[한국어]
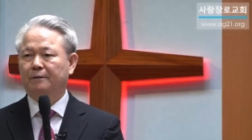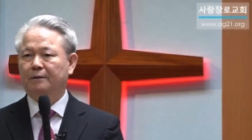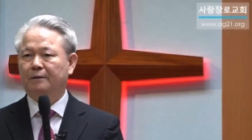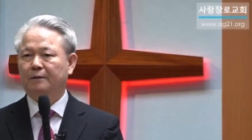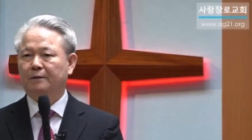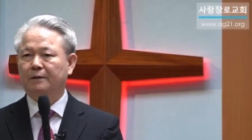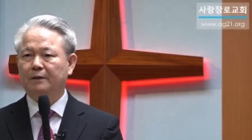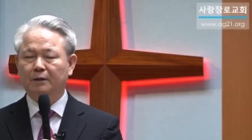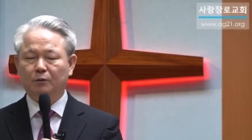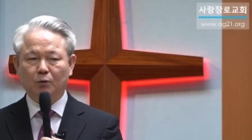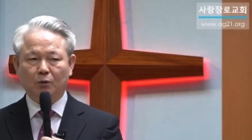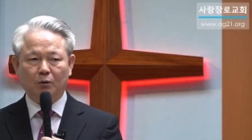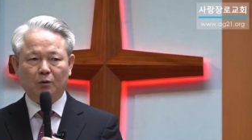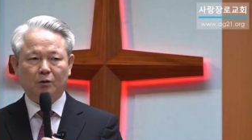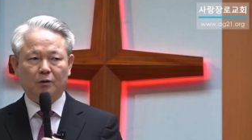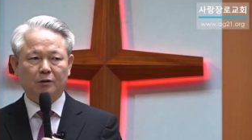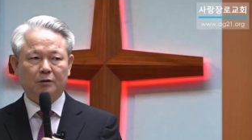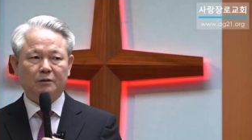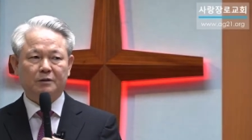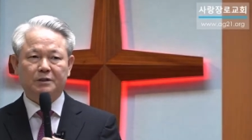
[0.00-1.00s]

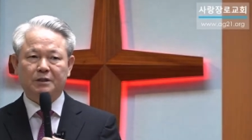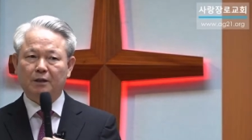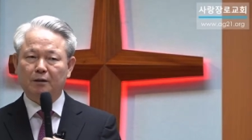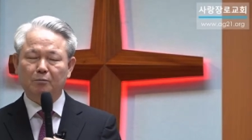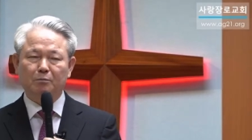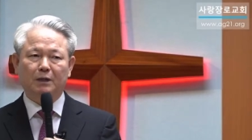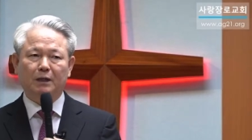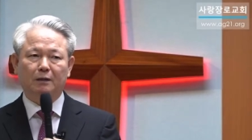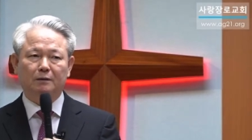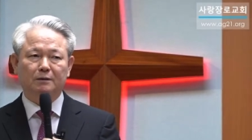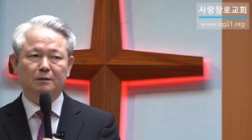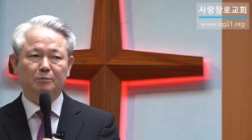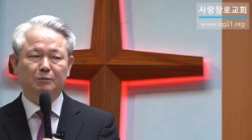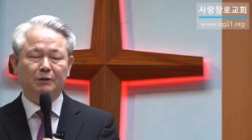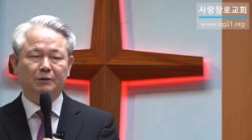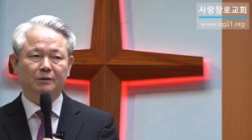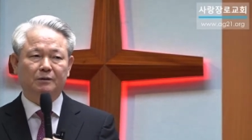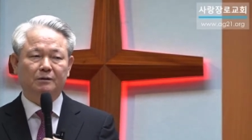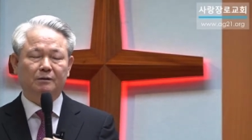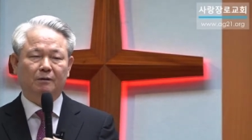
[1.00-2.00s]
그리고
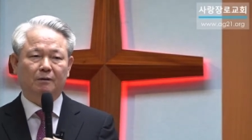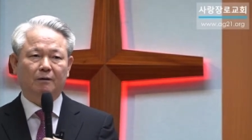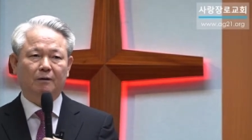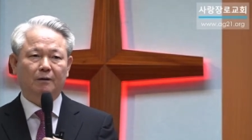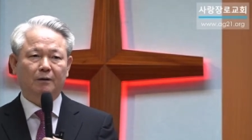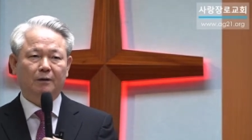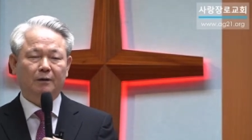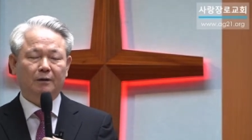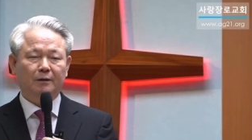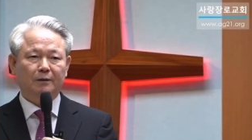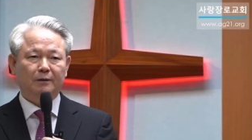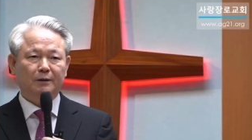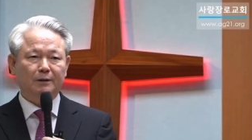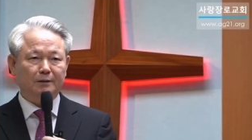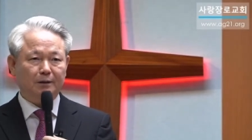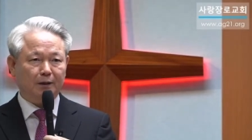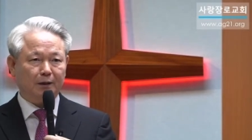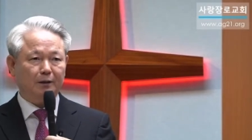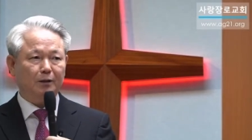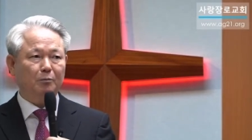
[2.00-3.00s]
책망하시면서
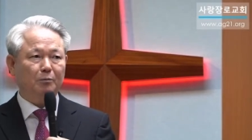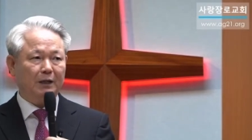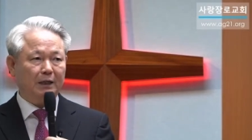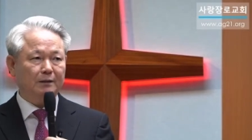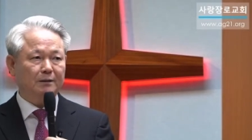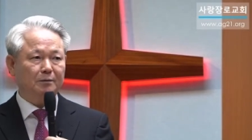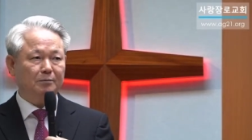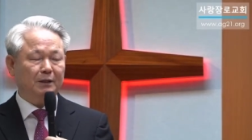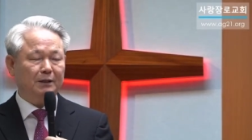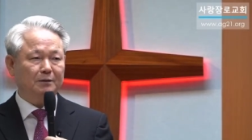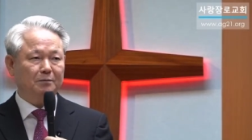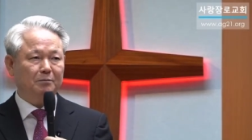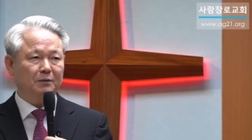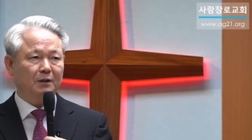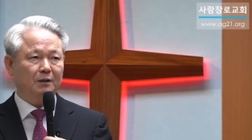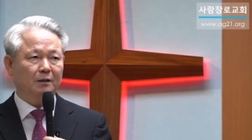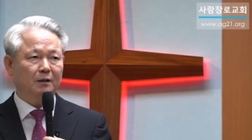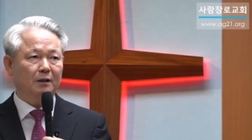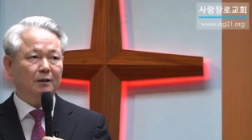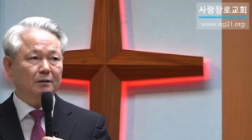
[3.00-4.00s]
이들에게 말씀하십니다.
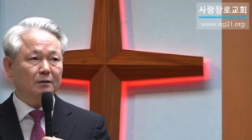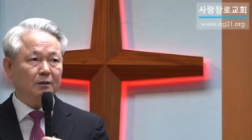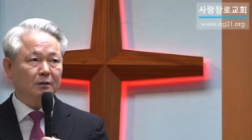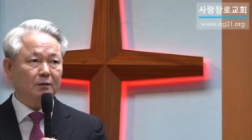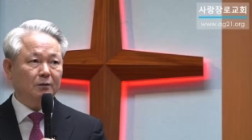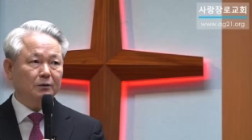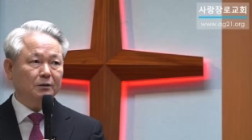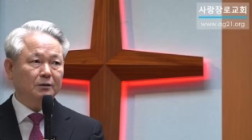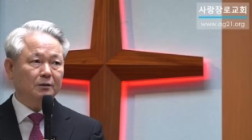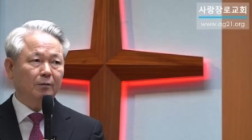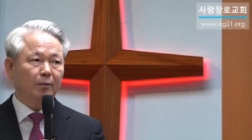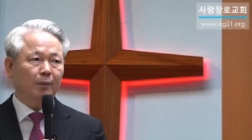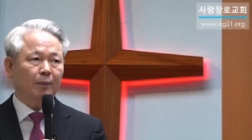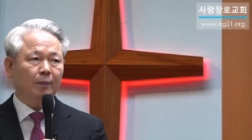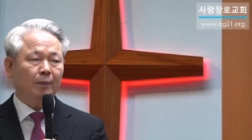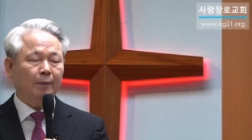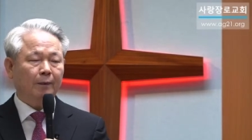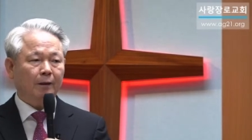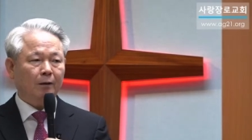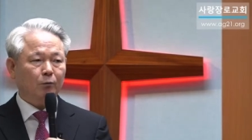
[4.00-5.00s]
그래서 이것은
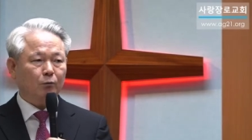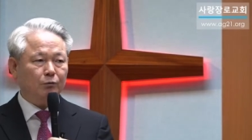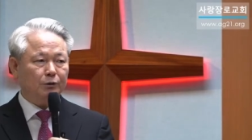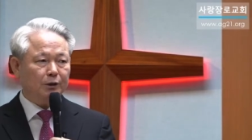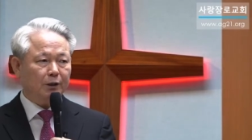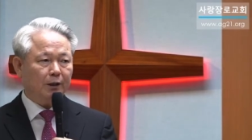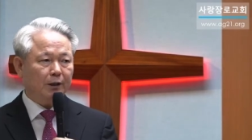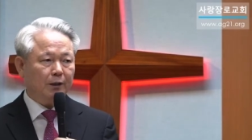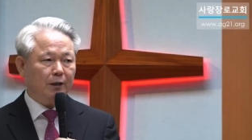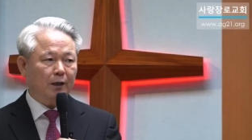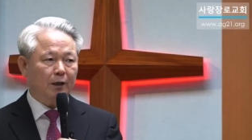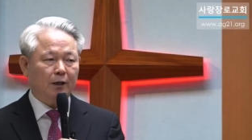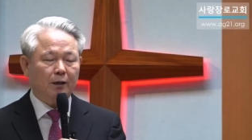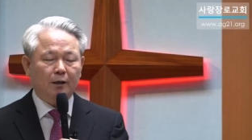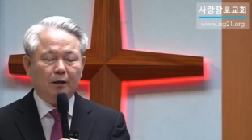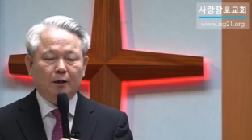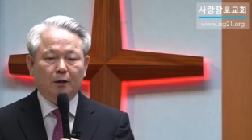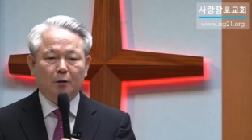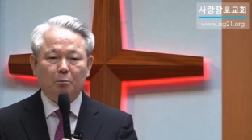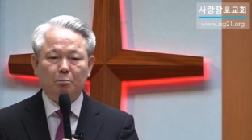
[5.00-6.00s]
우리에게
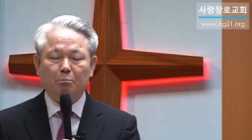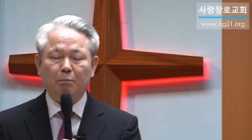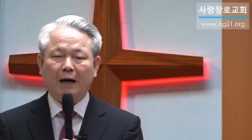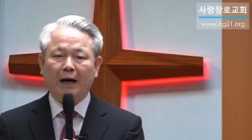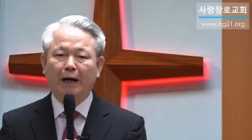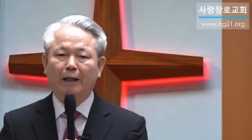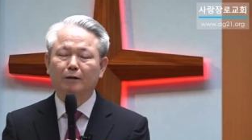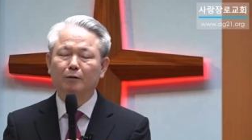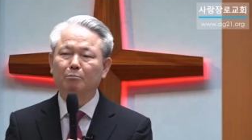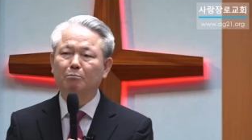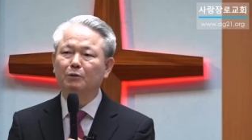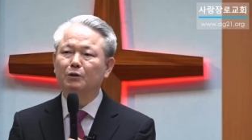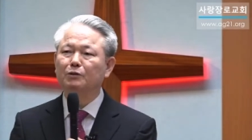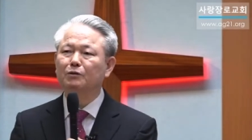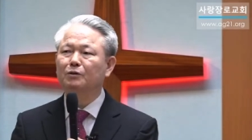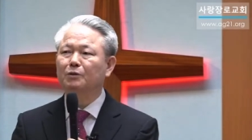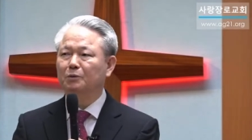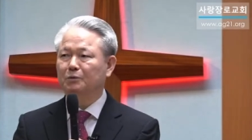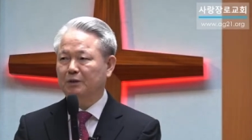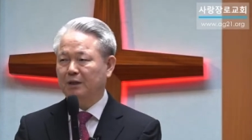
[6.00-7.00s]

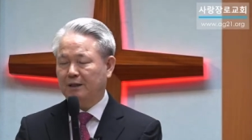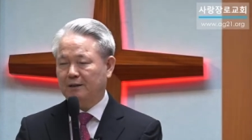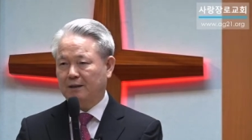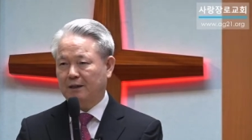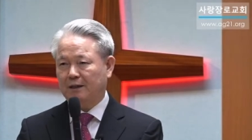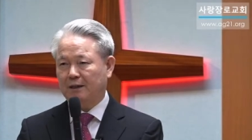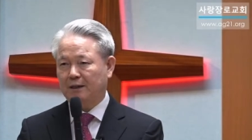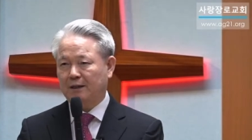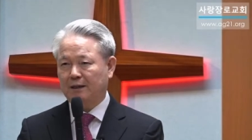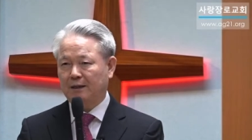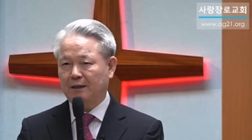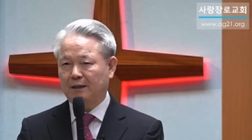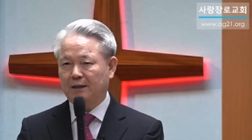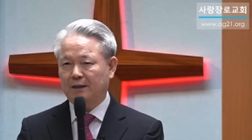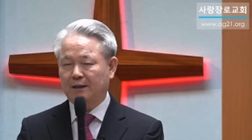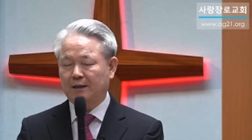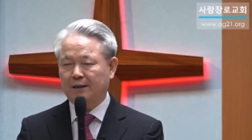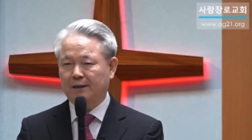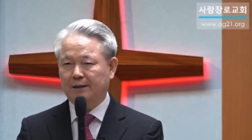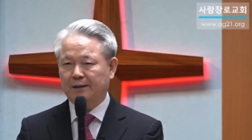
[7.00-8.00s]
반면교사다.
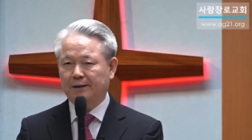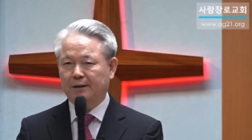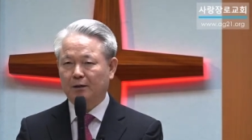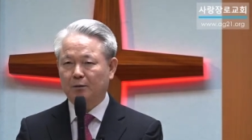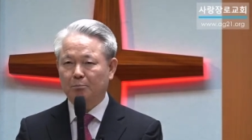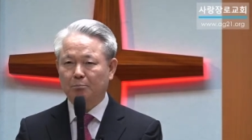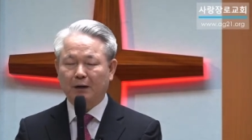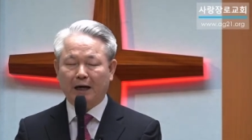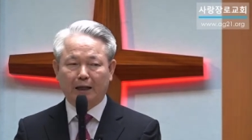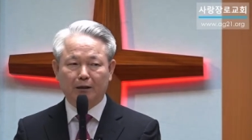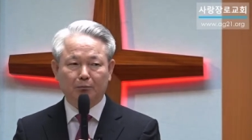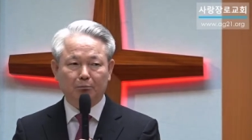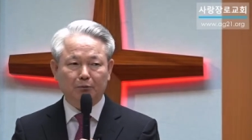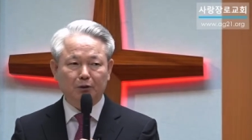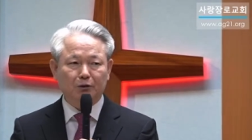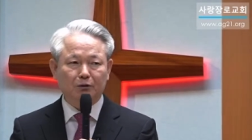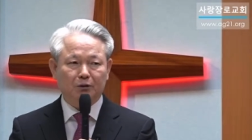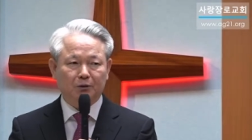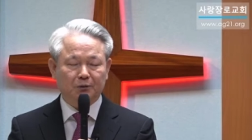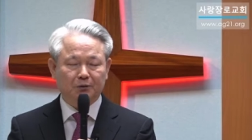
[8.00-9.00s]

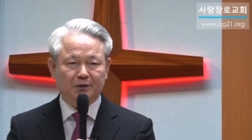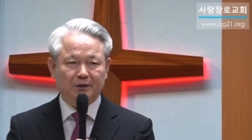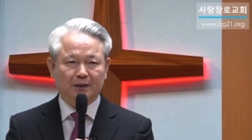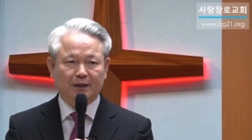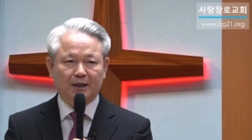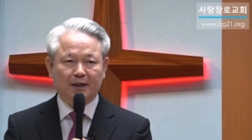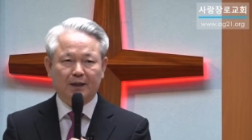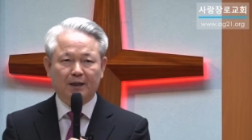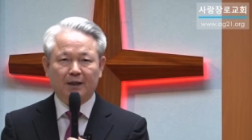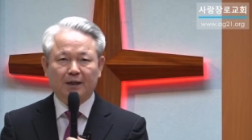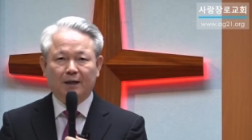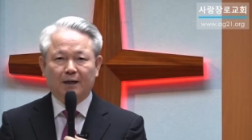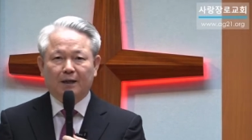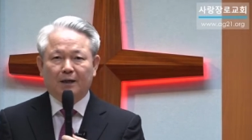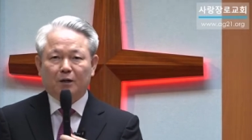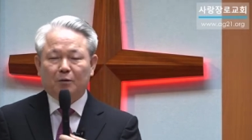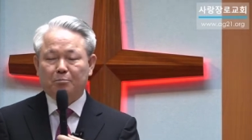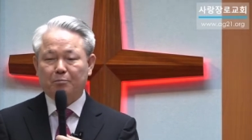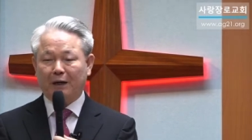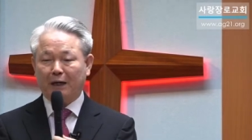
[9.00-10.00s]
반면교사.
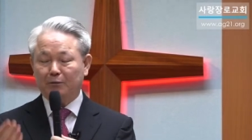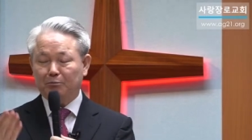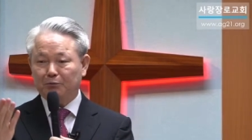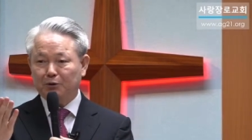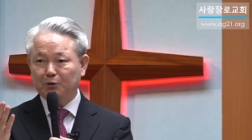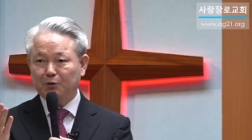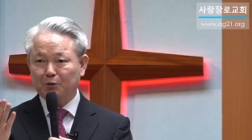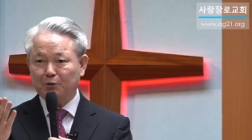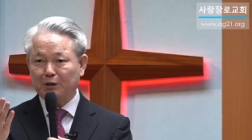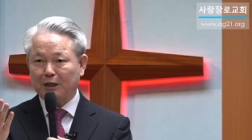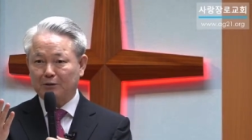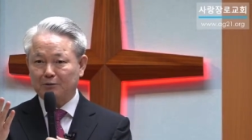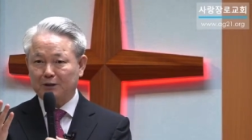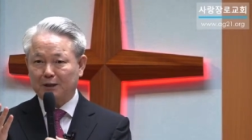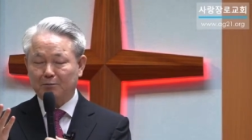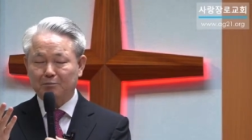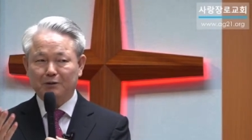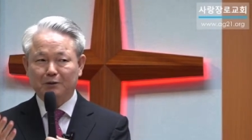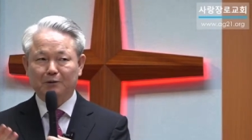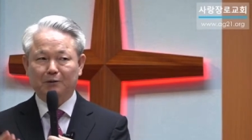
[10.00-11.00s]
그 반면 교사를
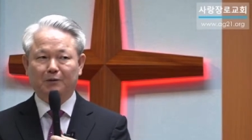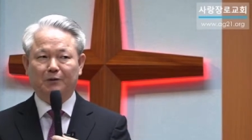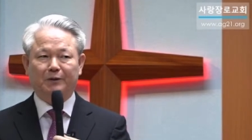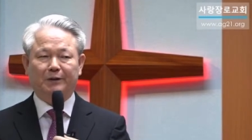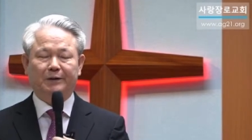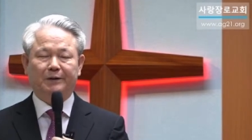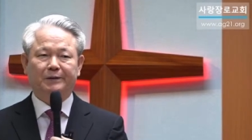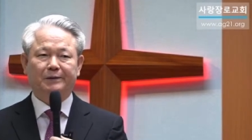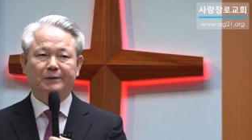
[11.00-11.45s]
삼는 거예요.